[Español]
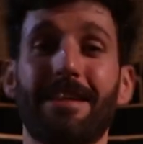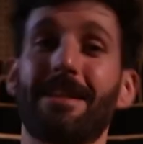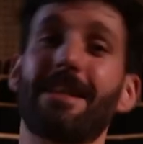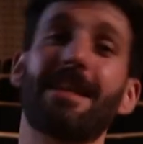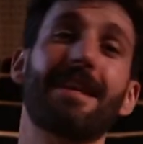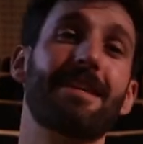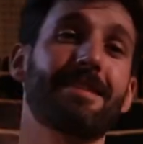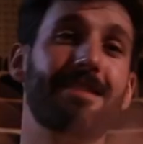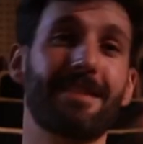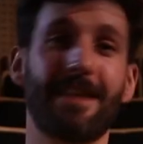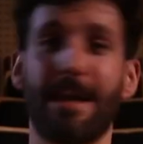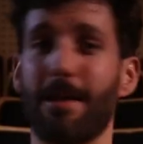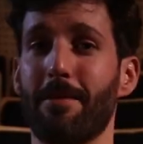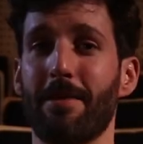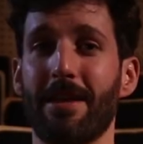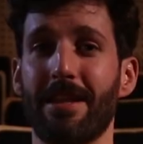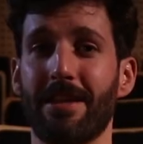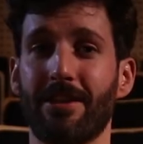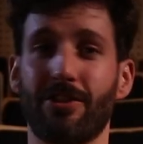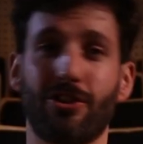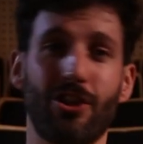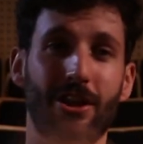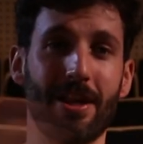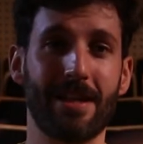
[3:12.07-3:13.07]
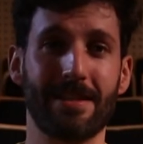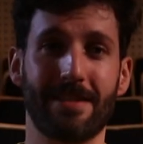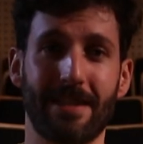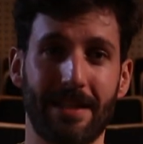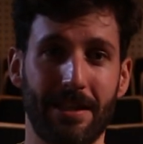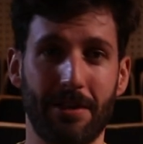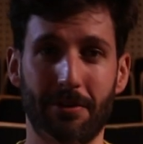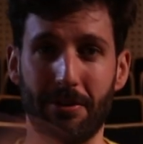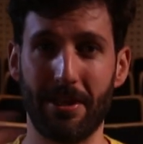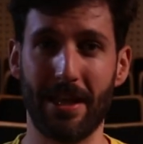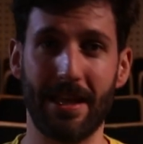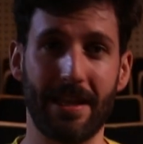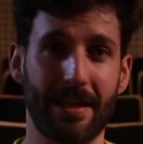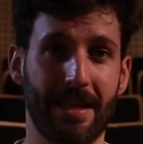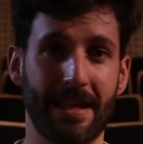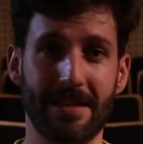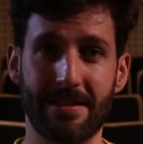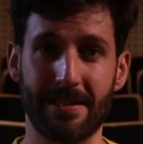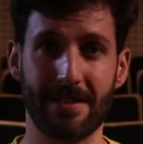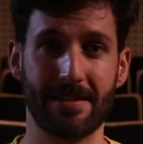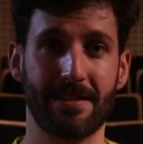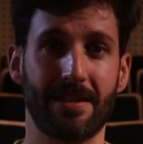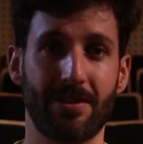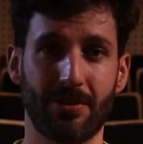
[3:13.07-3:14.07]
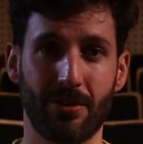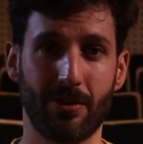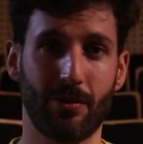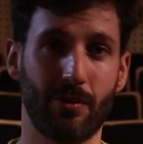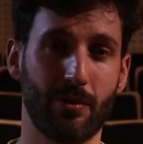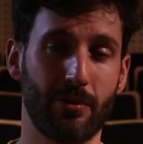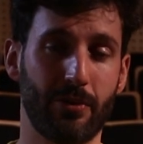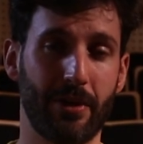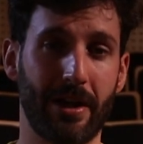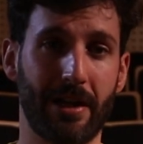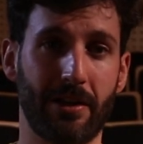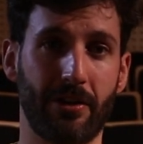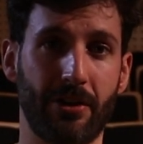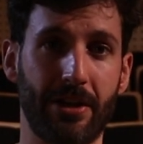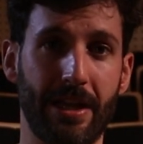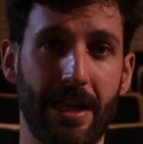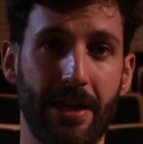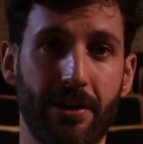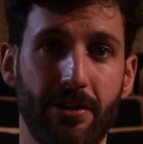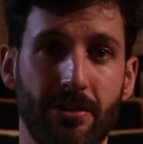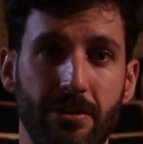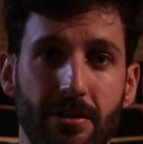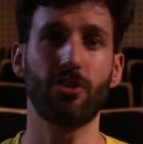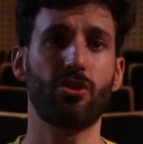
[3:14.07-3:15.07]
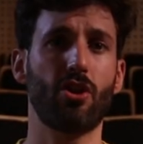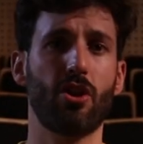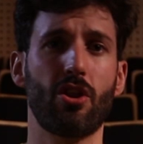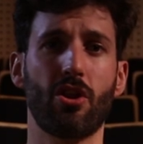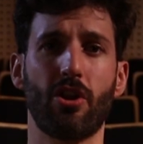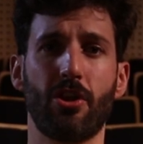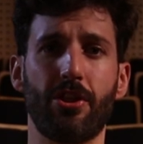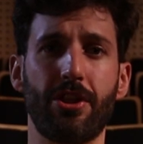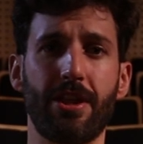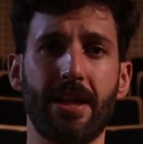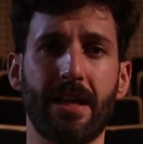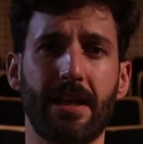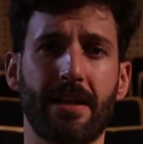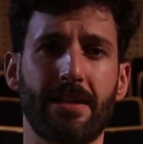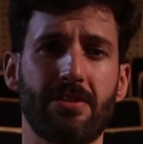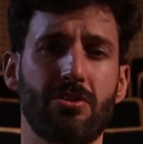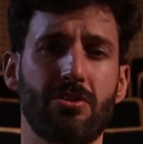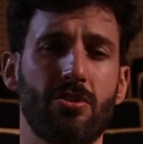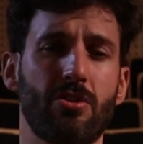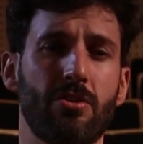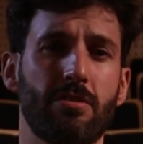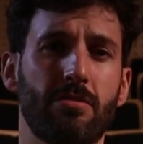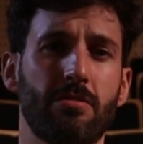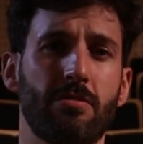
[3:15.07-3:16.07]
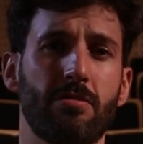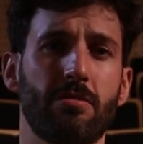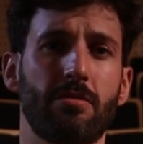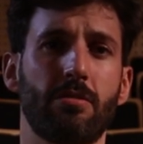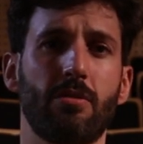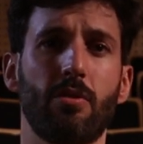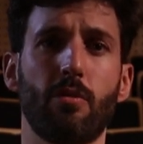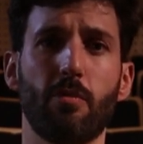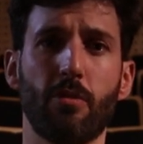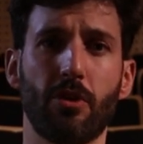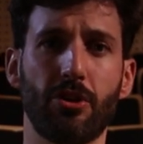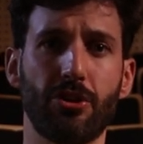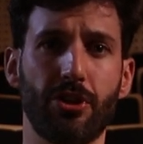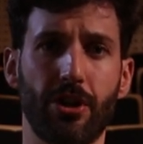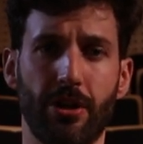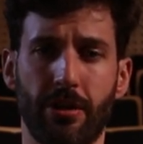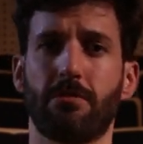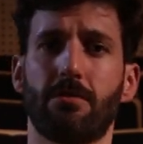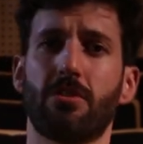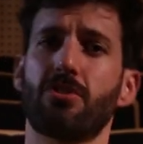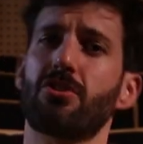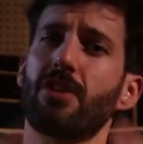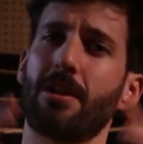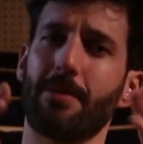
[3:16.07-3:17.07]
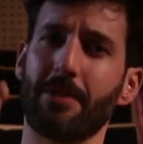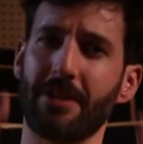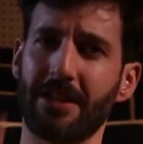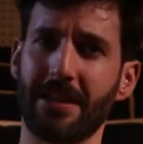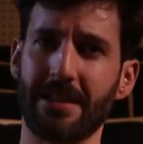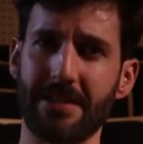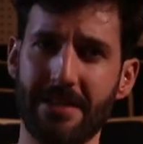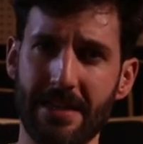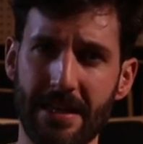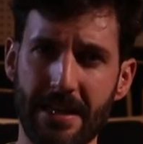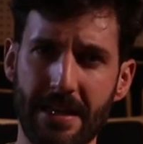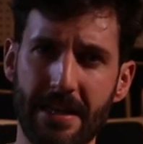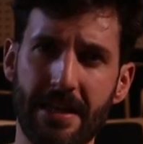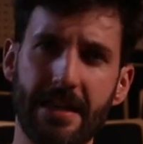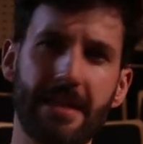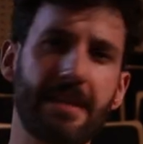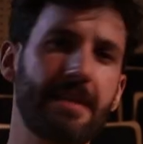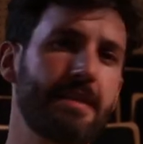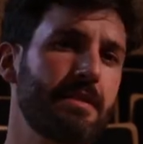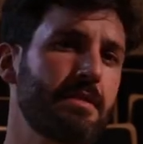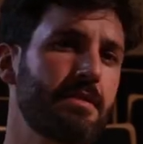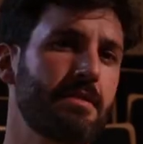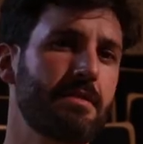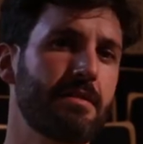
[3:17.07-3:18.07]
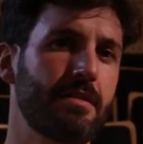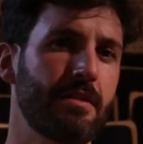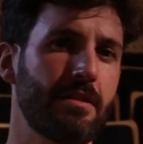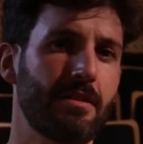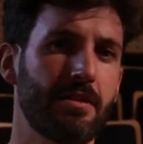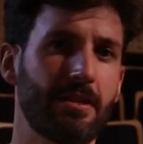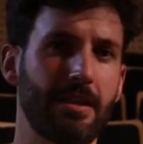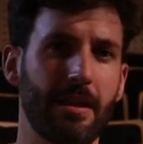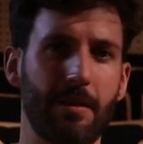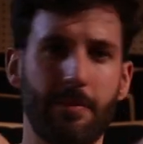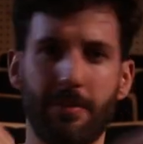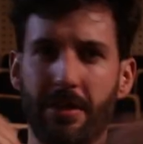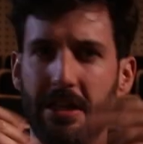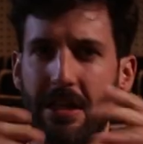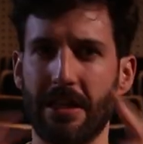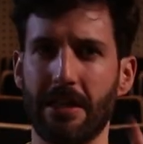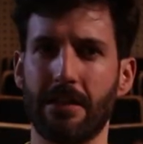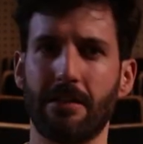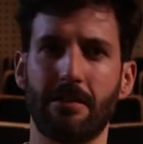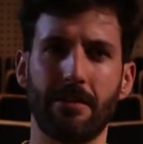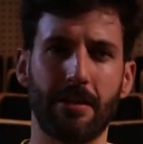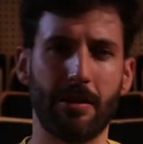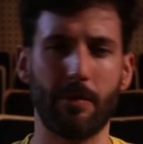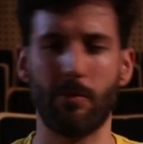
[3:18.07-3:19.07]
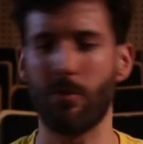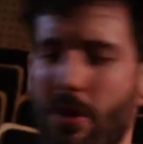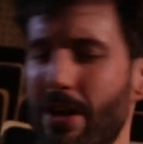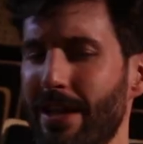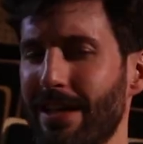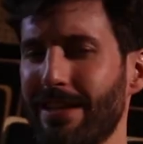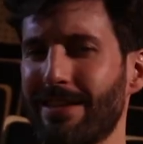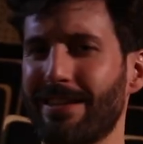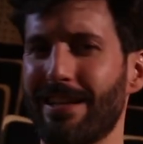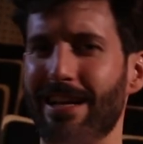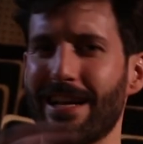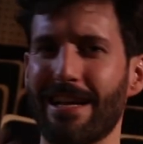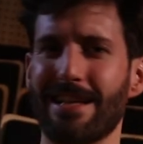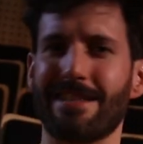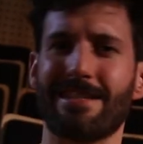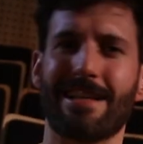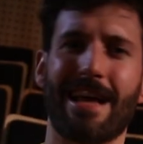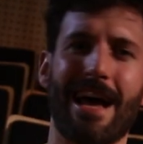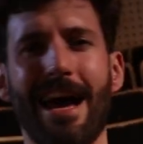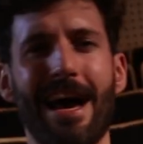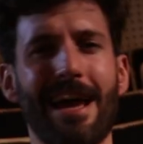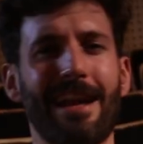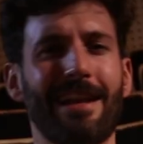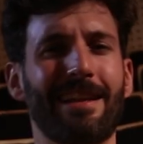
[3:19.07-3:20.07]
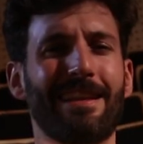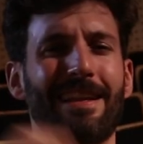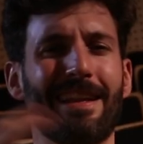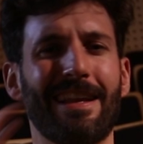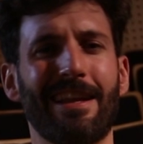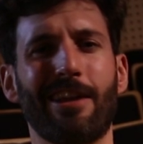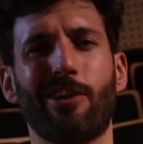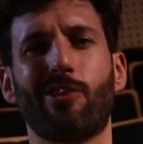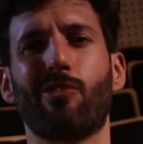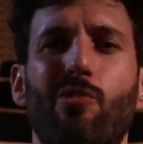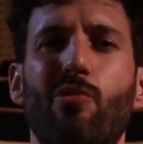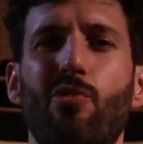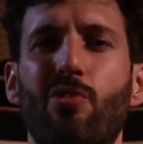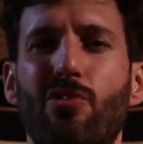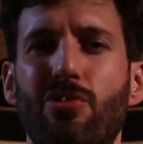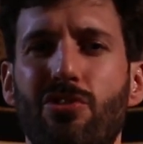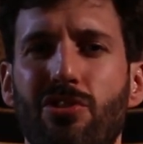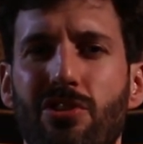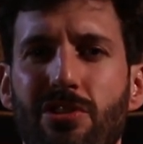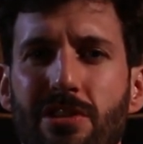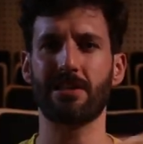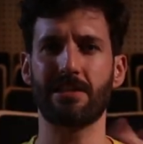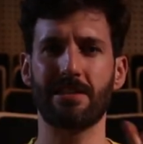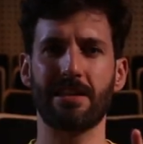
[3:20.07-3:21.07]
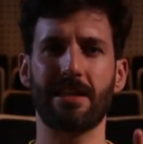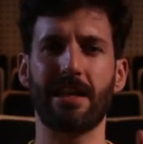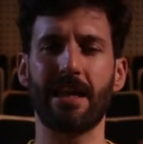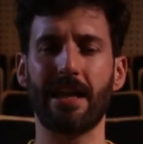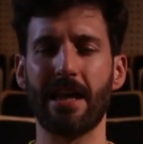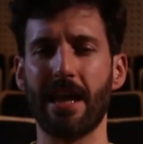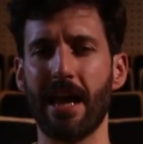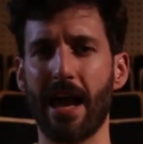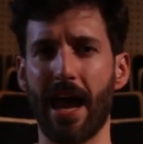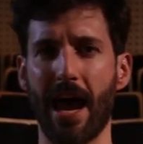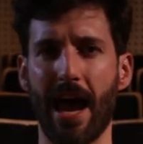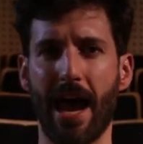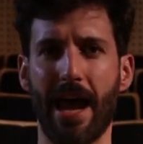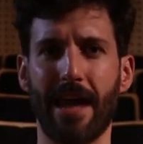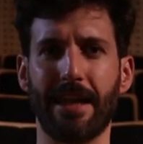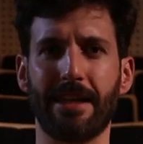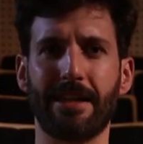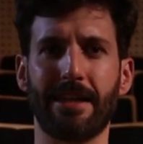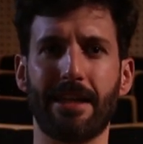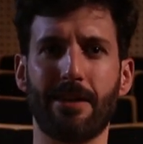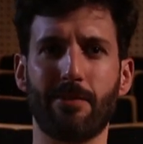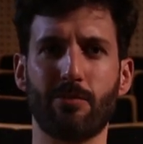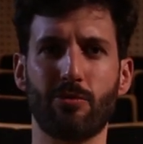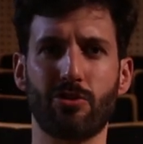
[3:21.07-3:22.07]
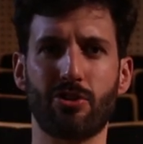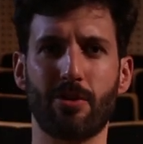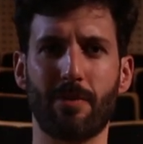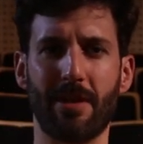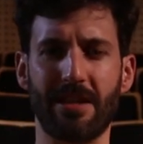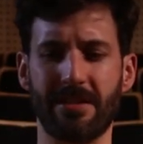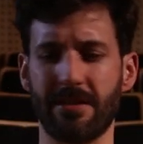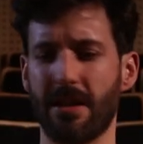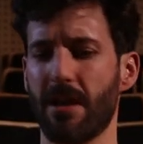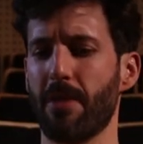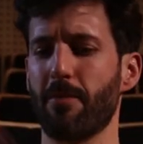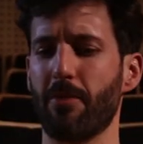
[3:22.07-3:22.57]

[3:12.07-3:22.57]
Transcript: y enterarse además de todas las actividades que hace el Centro Cultural Coreano todos los días que son un montón, no solamente de cine, sino también de muestras, artes, cursos, así que ahí tienen mucho más.